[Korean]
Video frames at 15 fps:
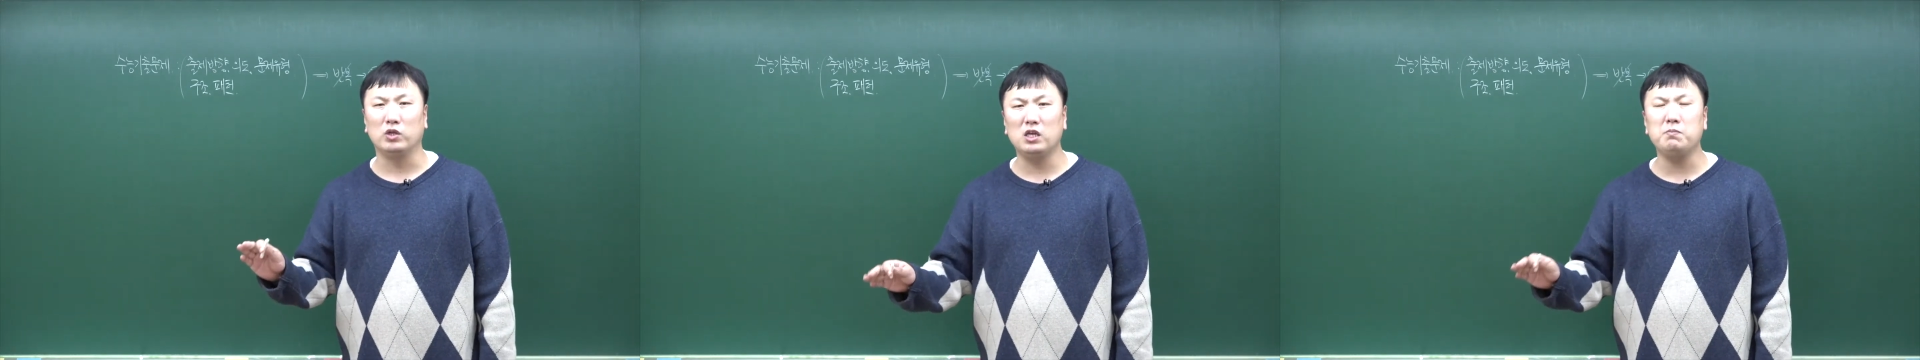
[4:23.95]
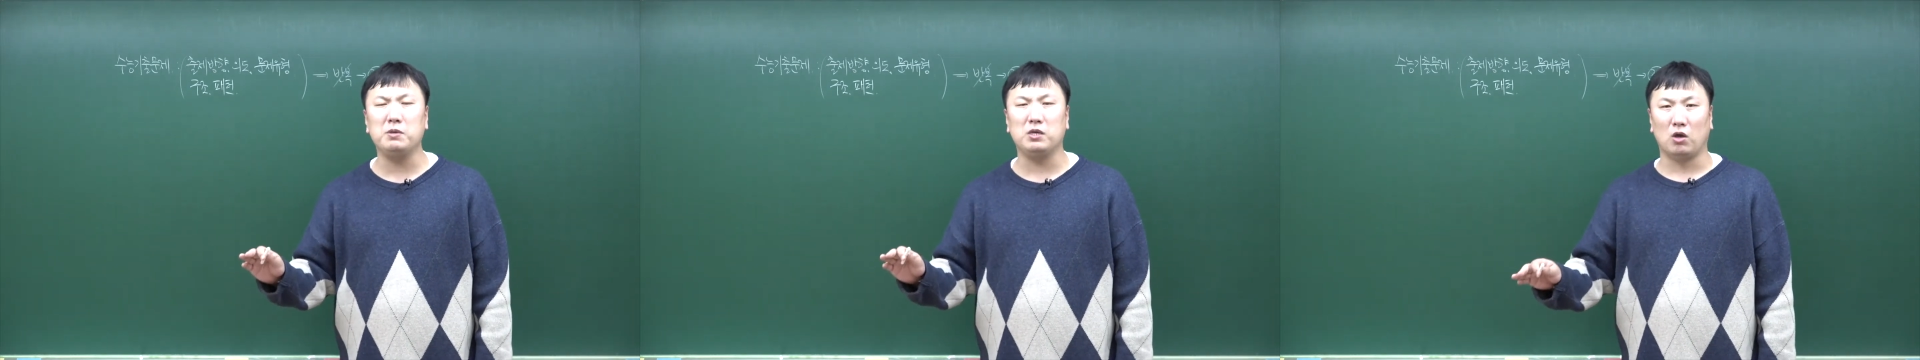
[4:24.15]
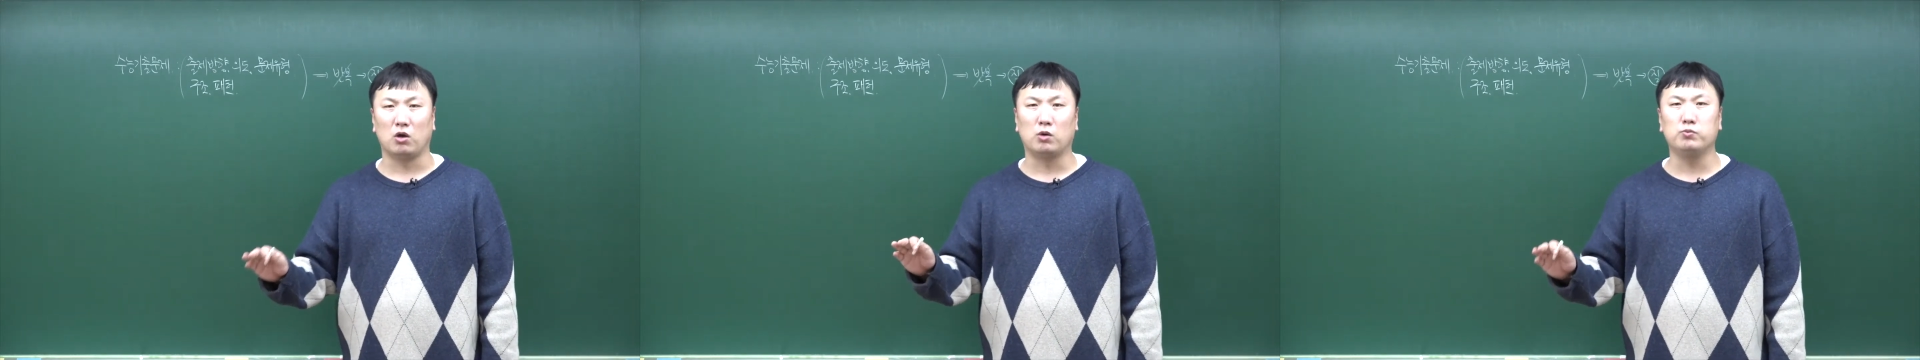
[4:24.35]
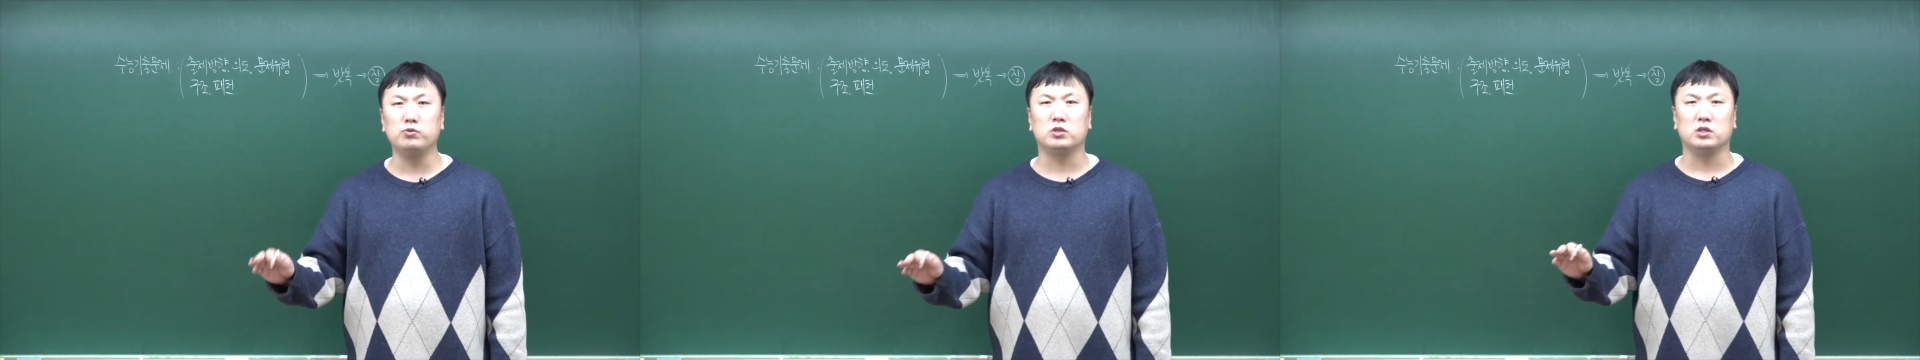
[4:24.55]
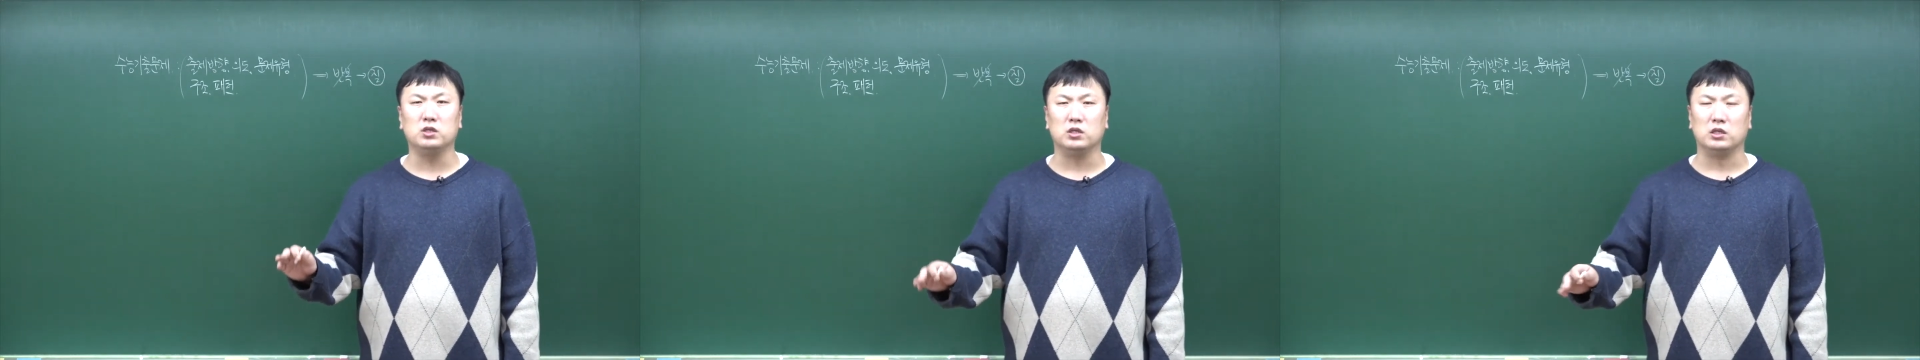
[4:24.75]
이미
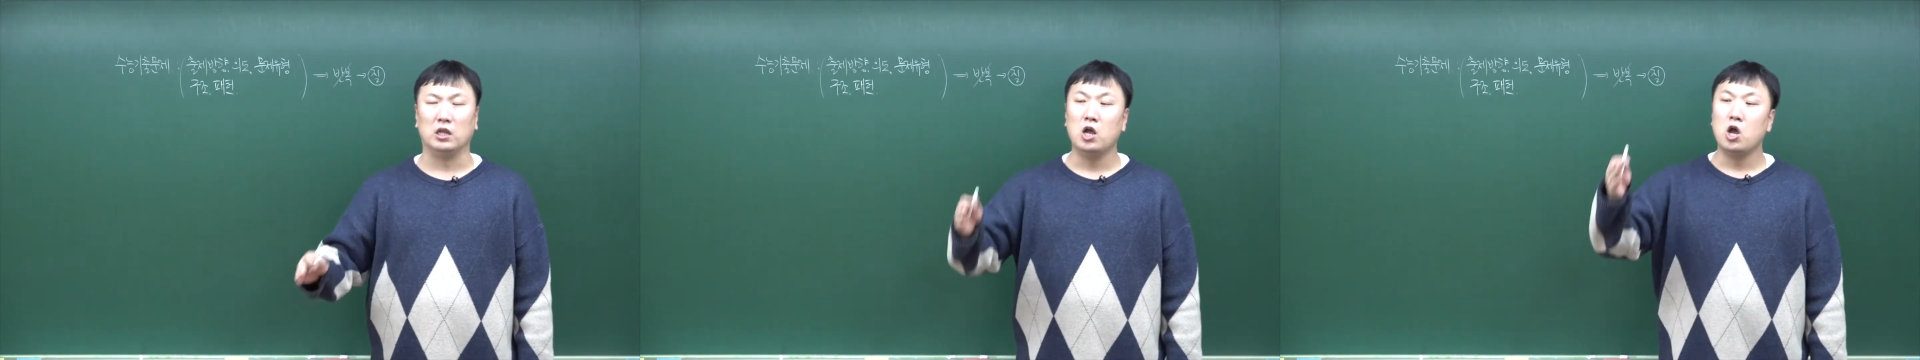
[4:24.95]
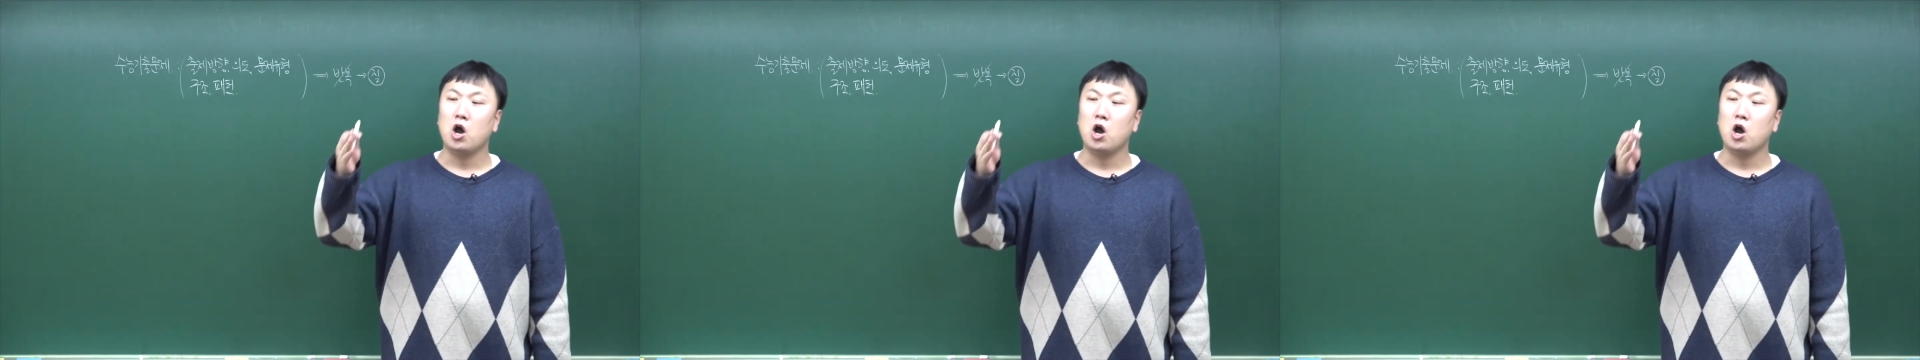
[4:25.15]
여러분들은